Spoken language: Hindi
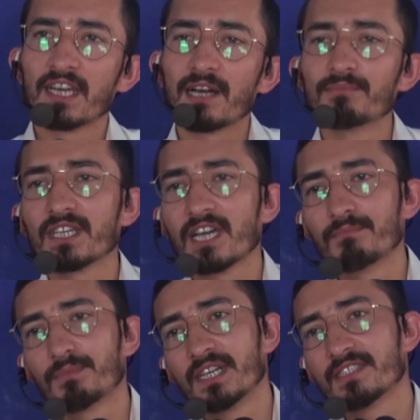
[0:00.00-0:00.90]
कम से कम
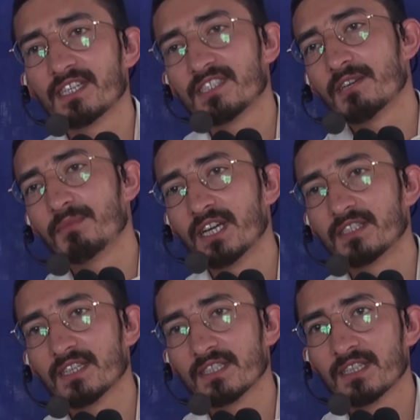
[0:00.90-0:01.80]
पाँच से छः
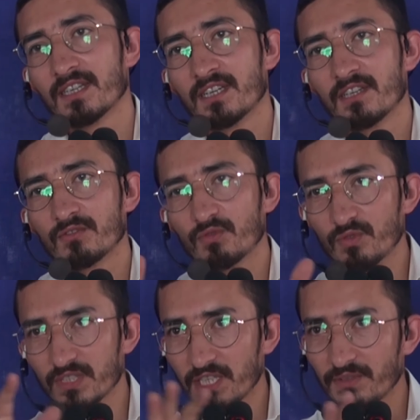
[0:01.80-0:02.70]
मिनट तक
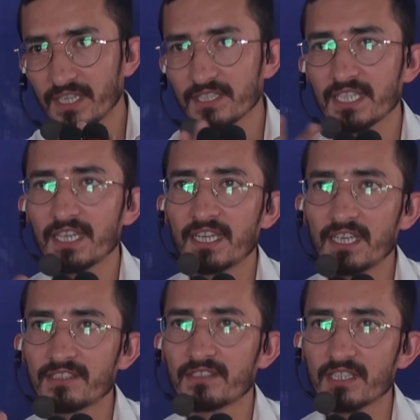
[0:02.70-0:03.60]
उसकी तो वजह से ये
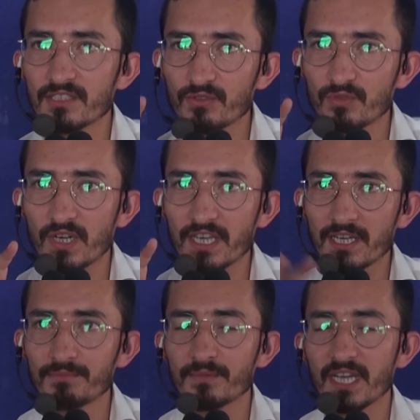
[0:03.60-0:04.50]
हीट स्ट्रेस को थोड़ा
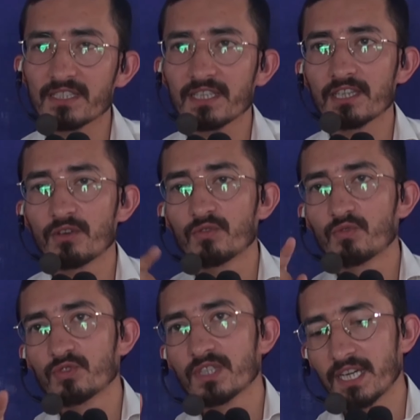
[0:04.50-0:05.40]
कम कर सकते हैं और
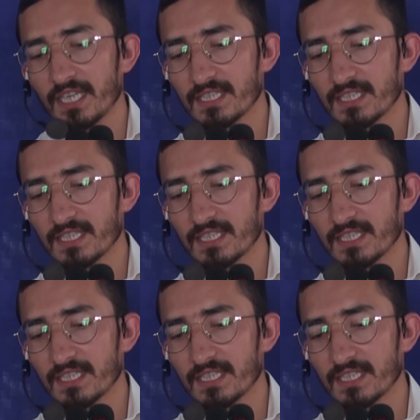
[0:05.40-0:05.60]
दूसरा